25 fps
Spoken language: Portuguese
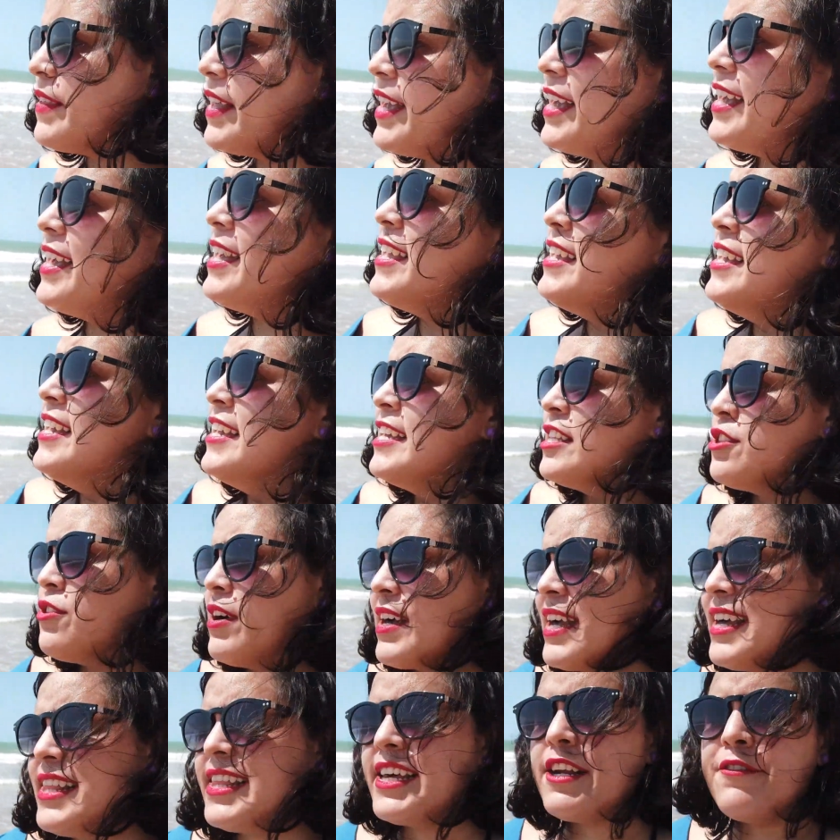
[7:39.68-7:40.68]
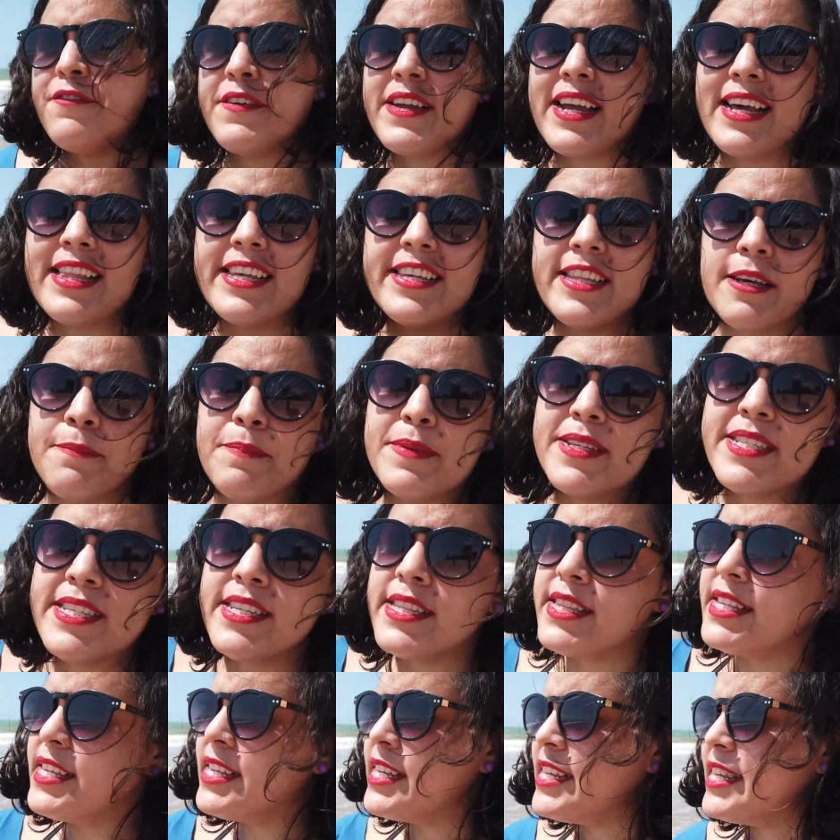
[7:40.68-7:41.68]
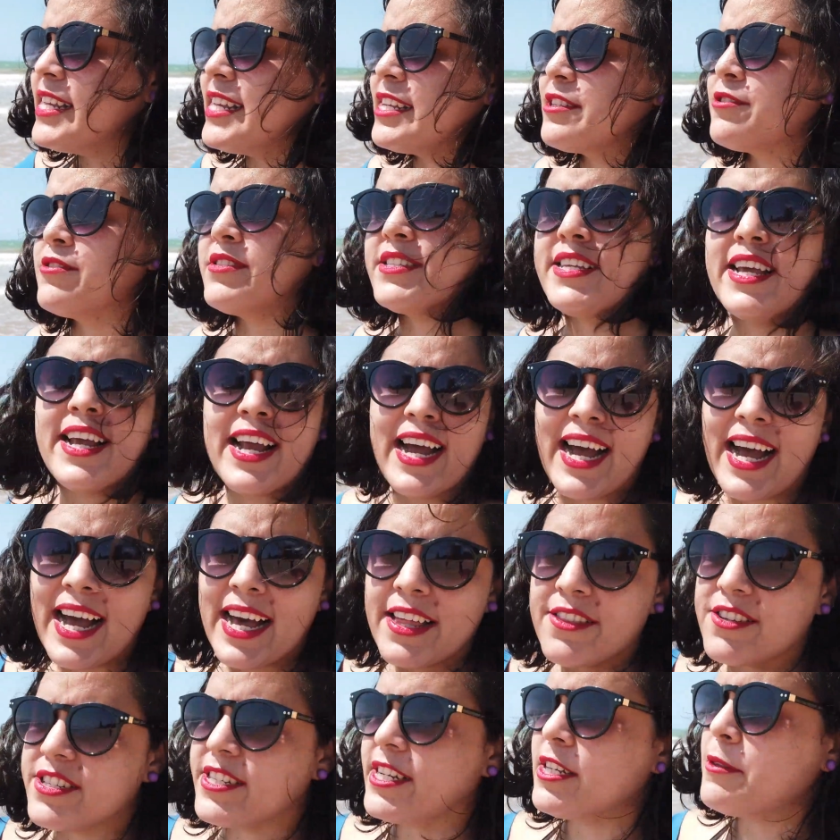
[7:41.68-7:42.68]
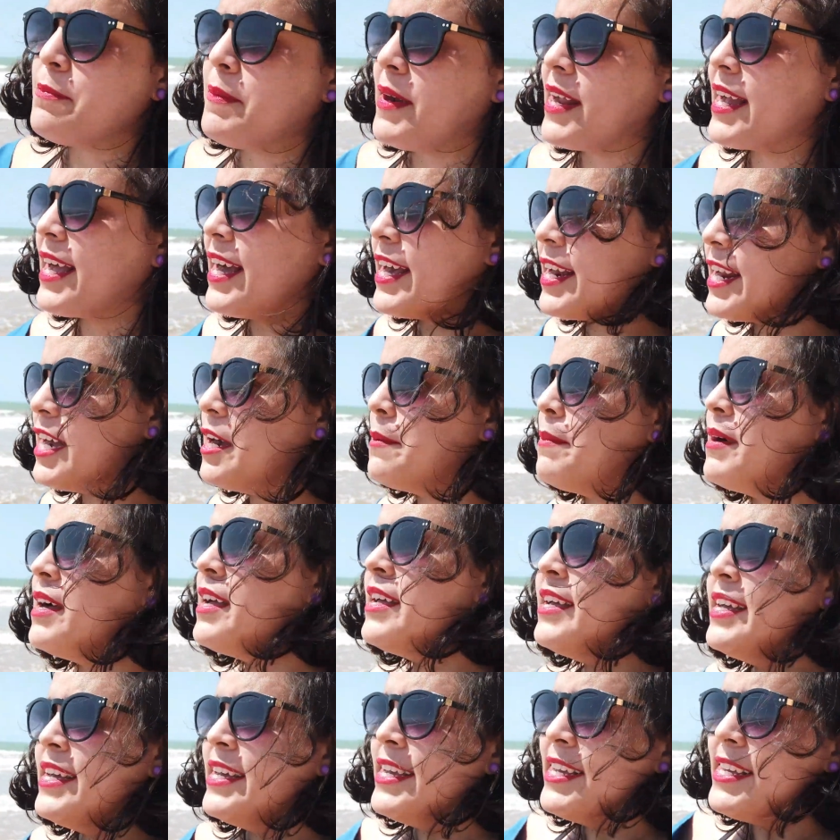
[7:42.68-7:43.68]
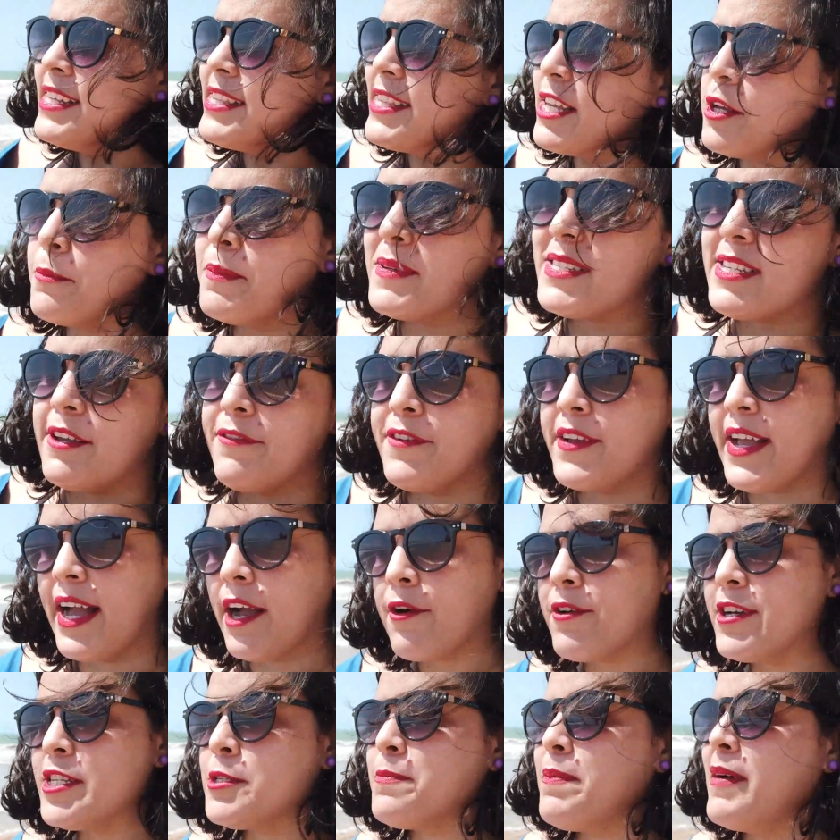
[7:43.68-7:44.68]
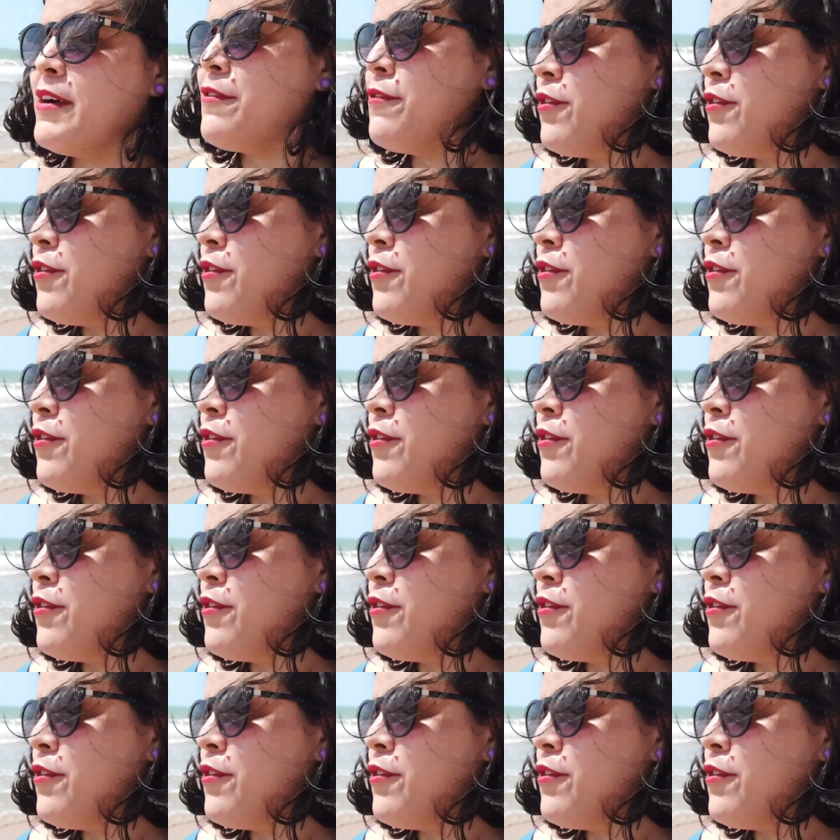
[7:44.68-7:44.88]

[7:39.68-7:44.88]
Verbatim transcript: né? Então a galera fica ali na piscininha, sossegada, gente pra caramba. Então não precisa ficar com esse